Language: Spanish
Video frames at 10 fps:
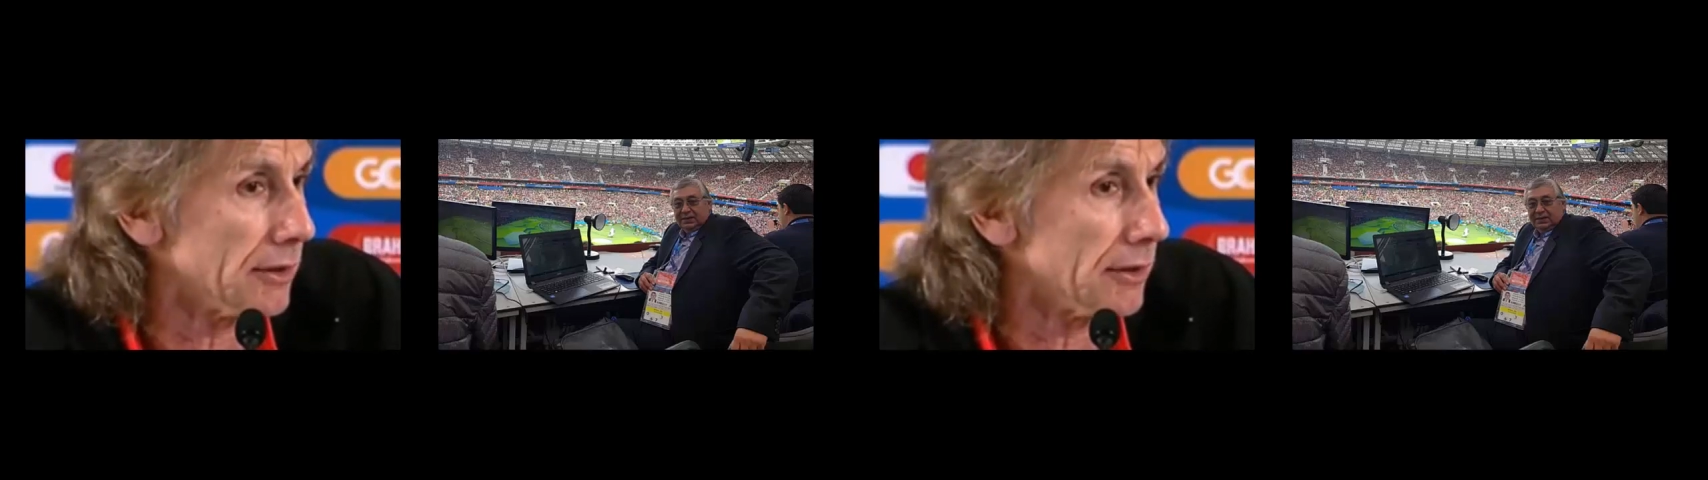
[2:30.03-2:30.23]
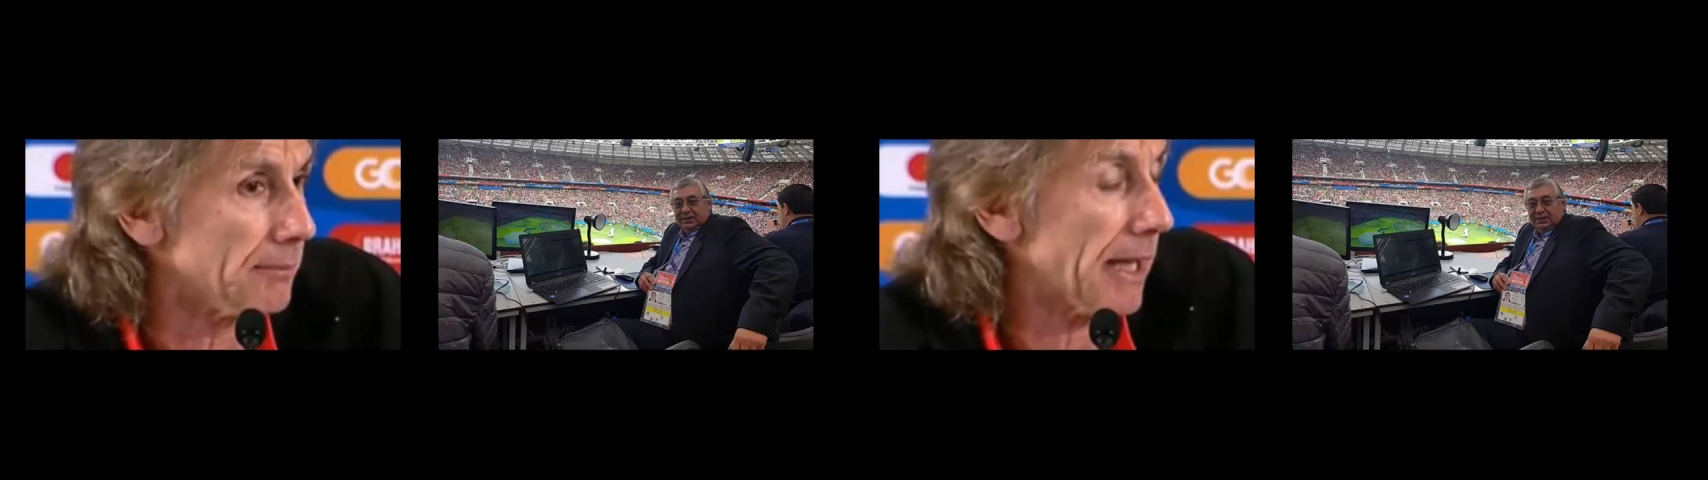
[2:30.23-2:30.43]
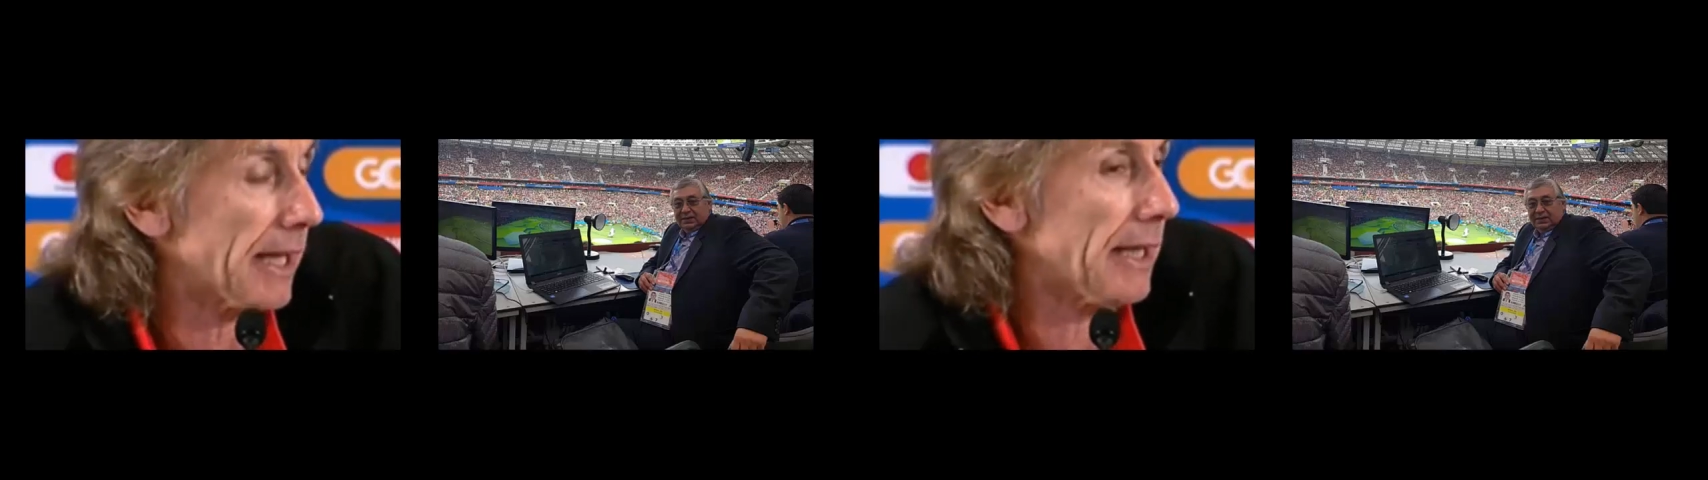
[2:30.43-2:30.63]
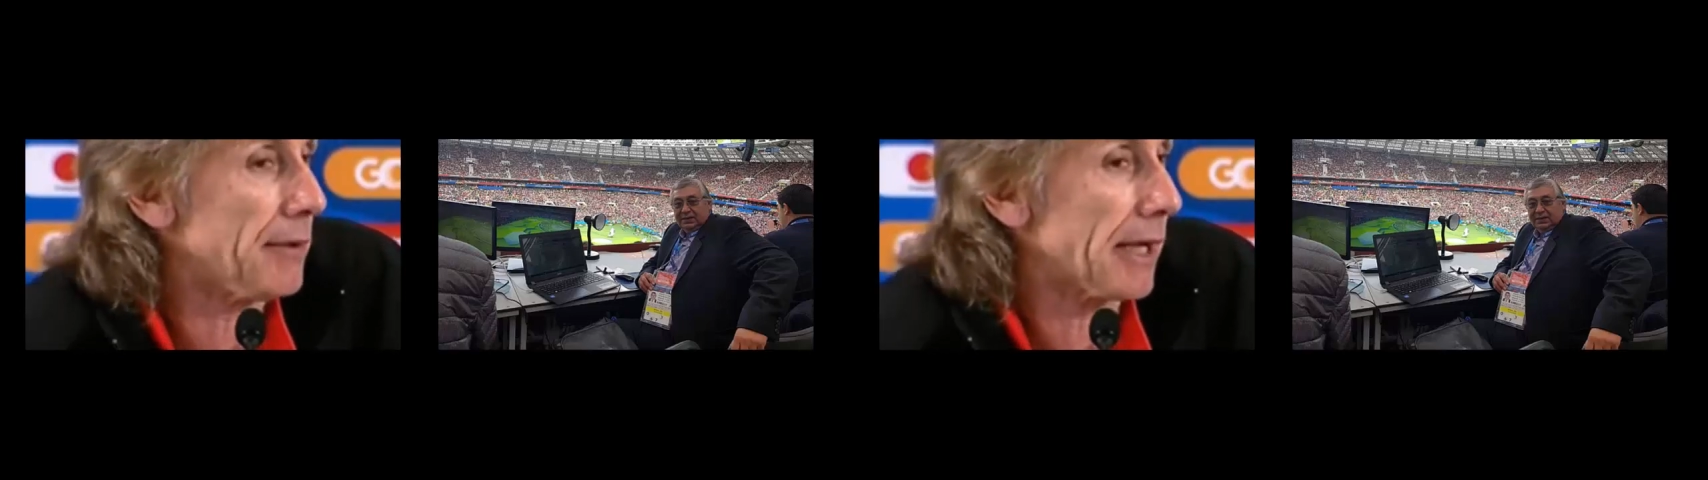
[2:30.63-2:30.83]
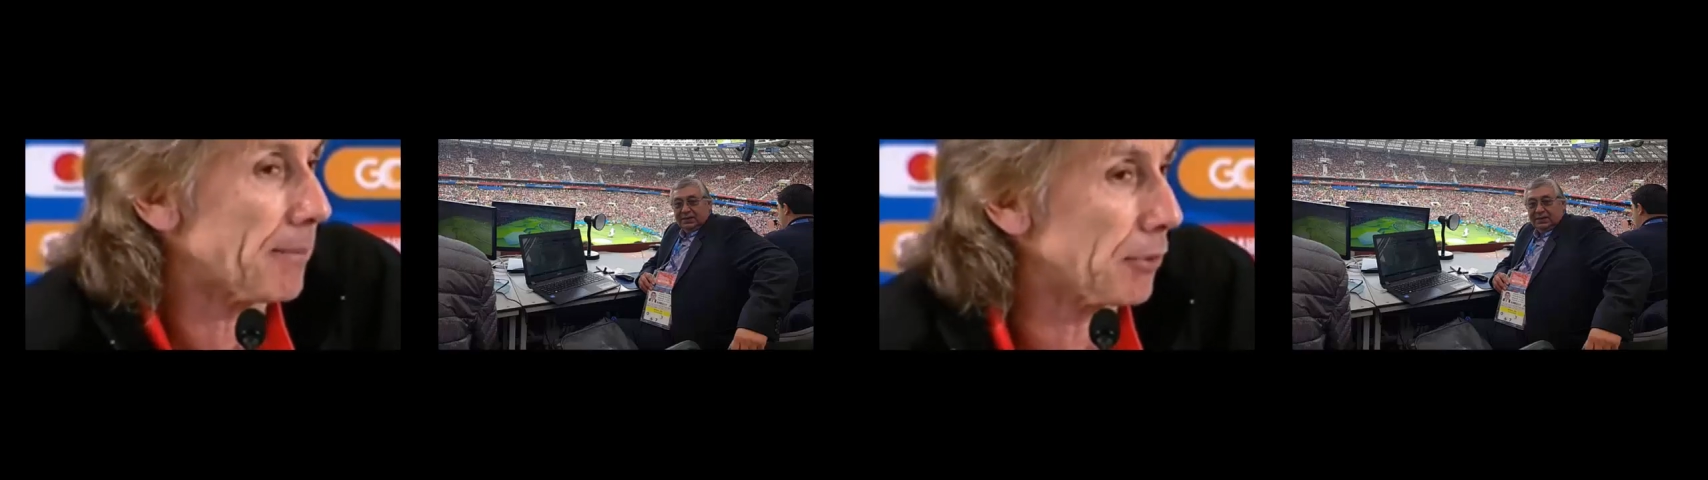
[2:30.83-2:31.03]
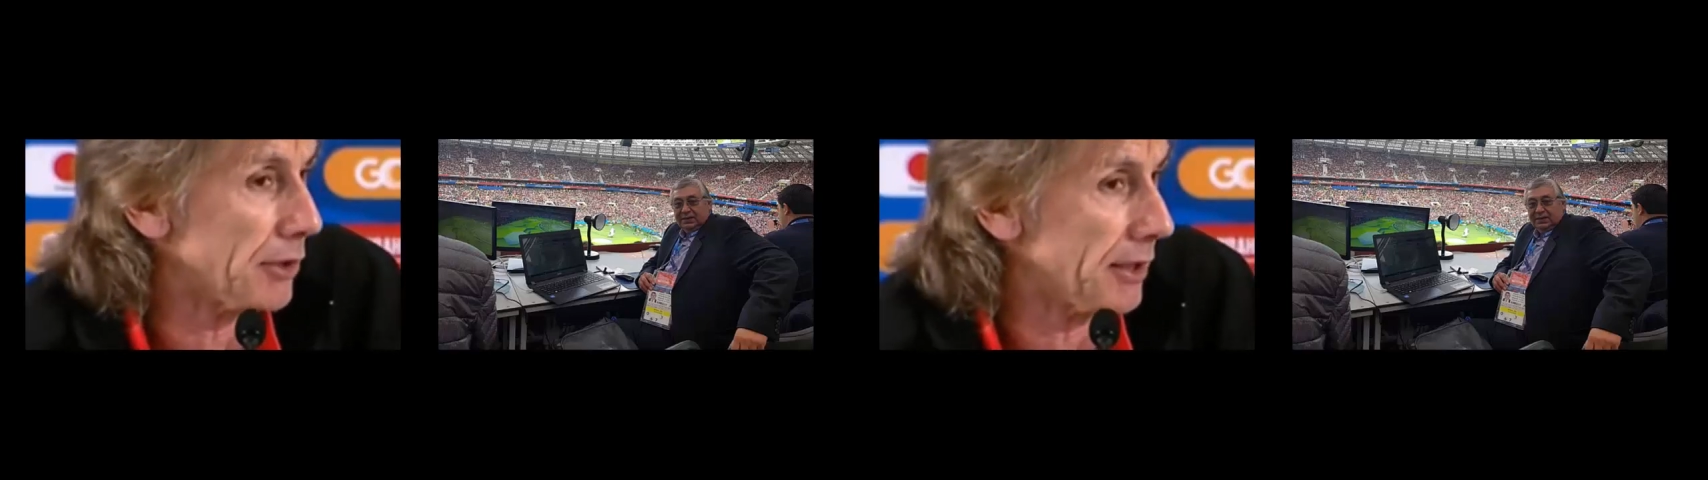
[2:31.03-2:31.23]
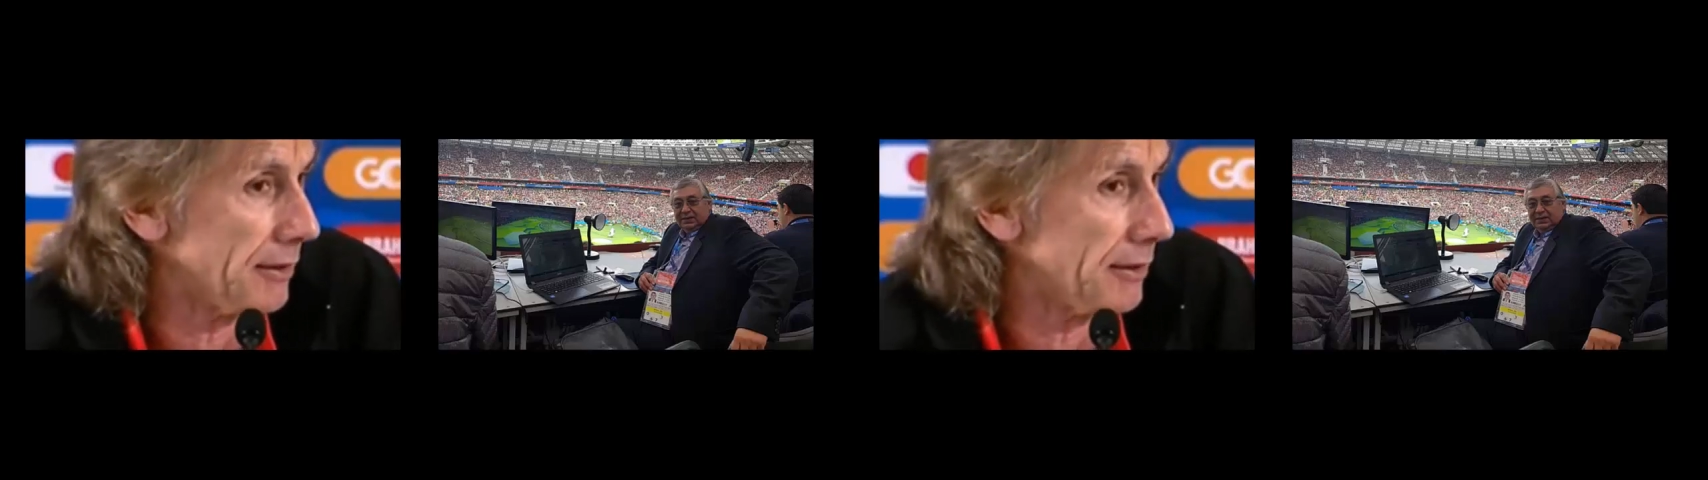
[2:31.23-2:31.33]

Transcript: ¿Para qué le voy a responder?